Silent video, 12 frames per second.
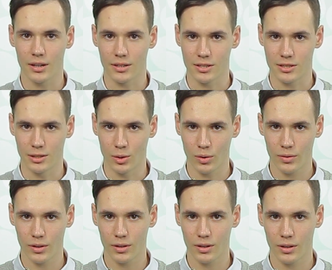
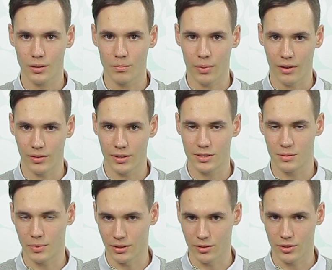Коростелеве Павле
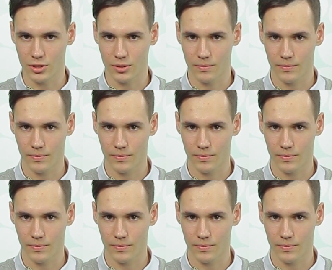Степановиче.